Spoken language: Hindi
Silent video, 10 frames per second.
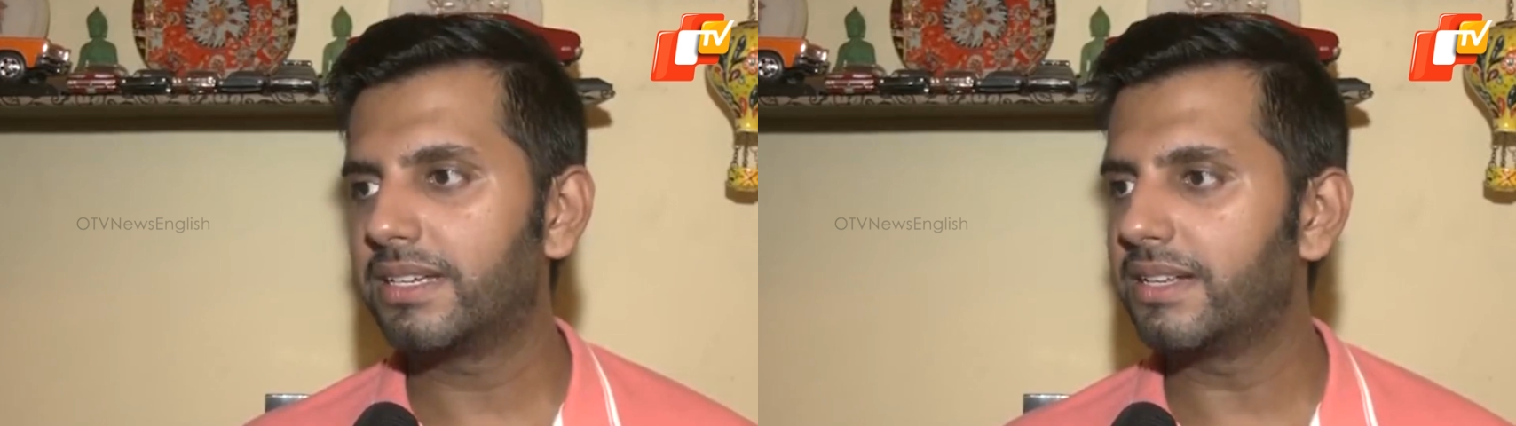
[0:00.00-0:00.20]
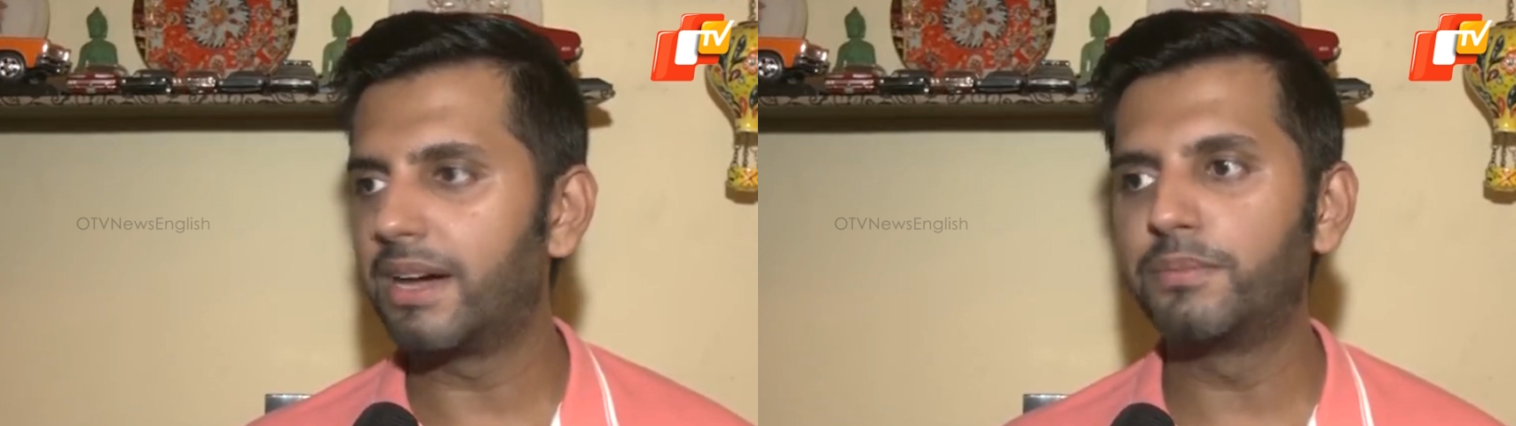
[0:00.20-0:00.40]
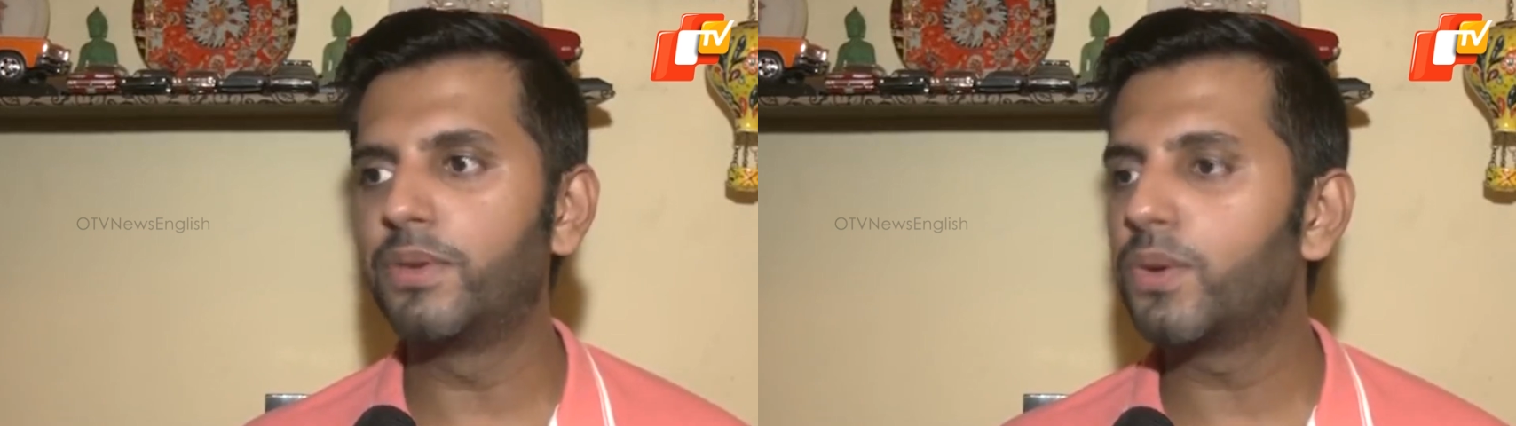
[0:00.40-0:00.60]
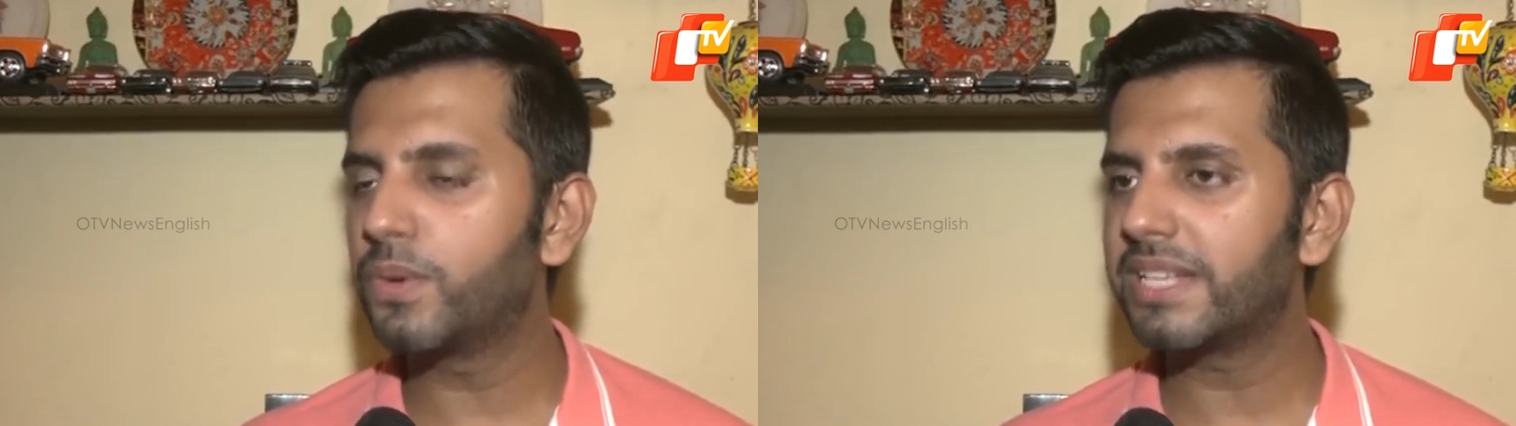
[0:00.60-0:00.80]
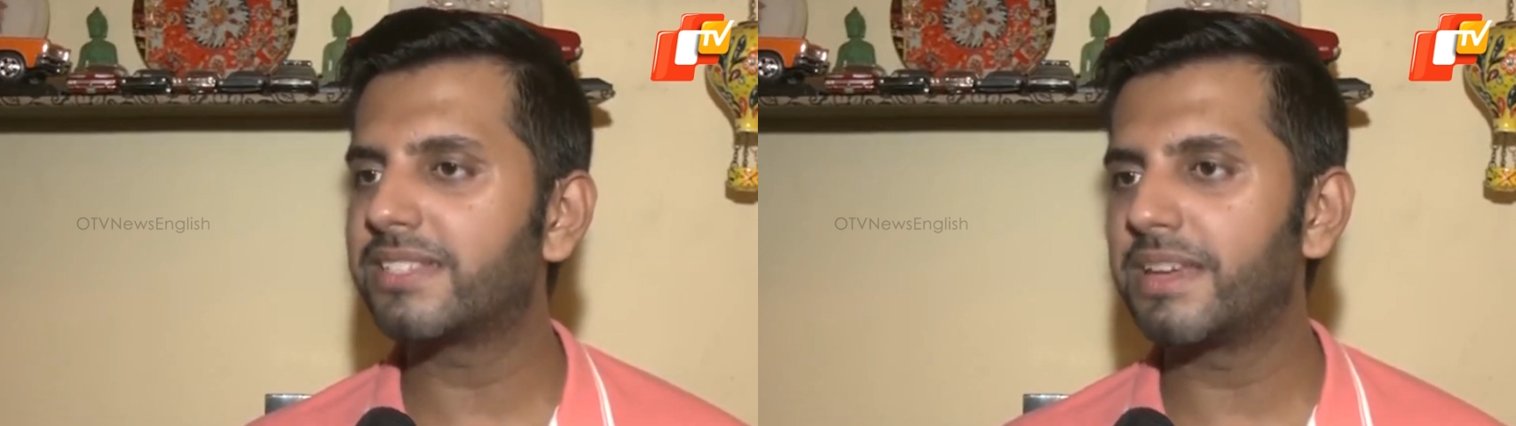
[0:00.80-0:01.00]
कि हम
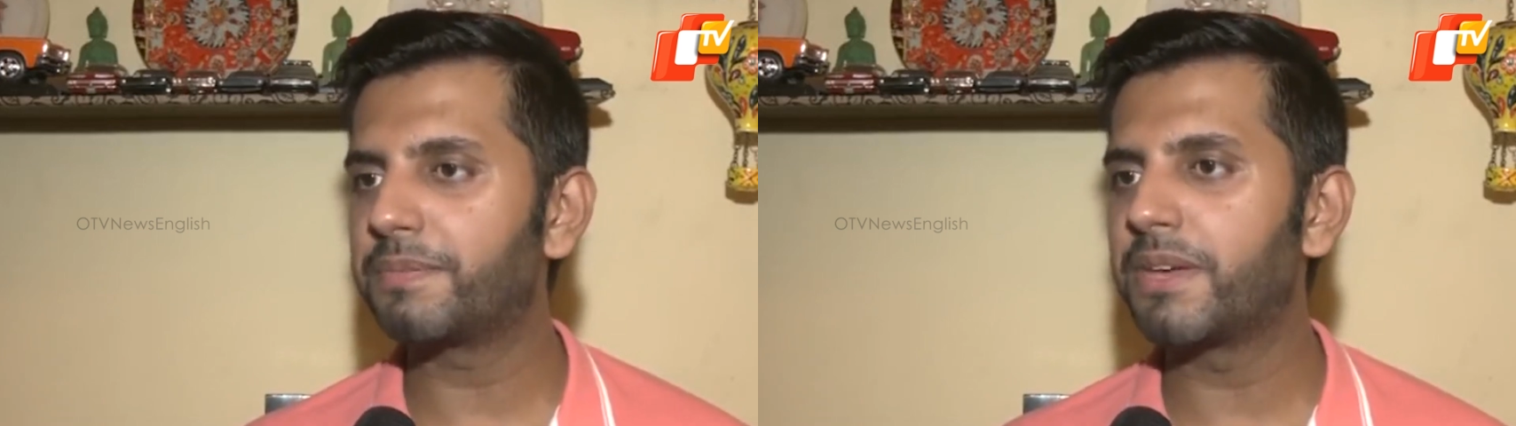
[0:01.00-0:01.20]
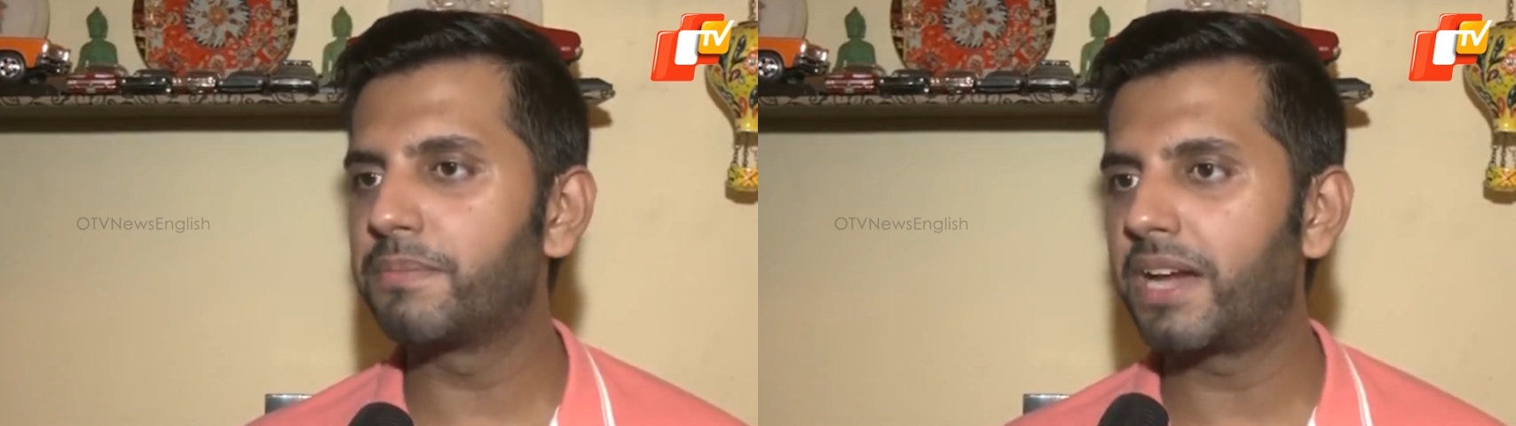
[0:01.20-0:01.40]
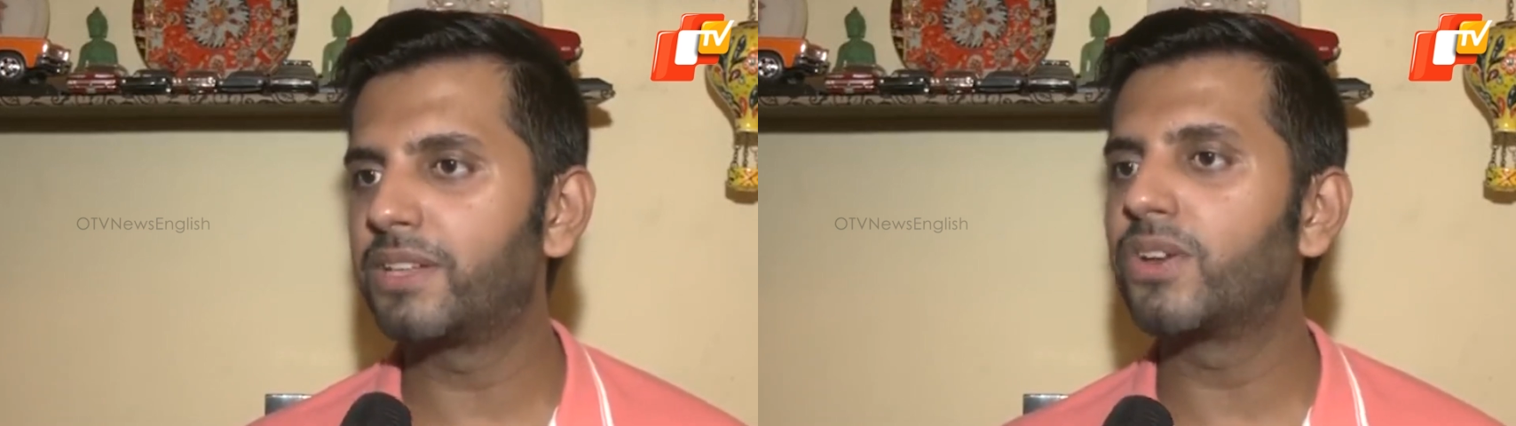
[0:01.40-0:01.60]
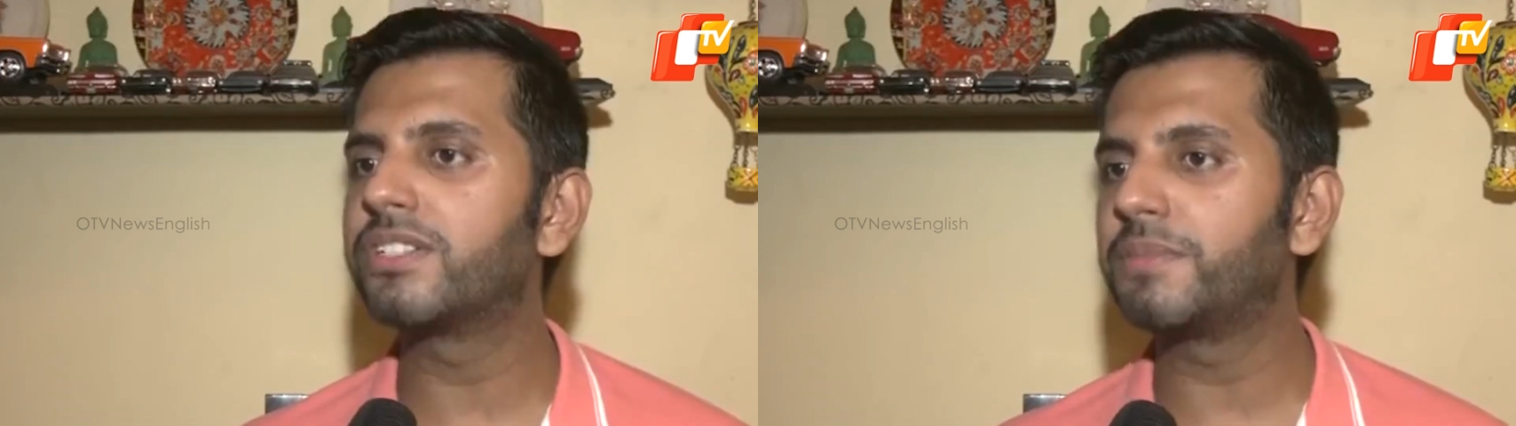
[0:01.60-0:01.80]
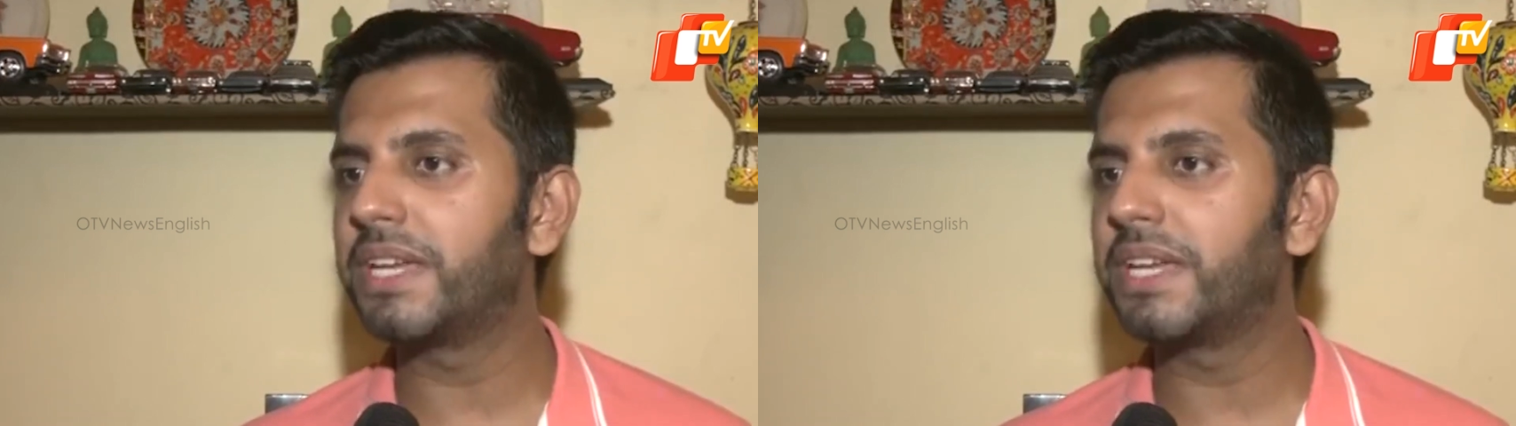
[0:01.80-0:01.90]
लोगों के स्टेप के बाद और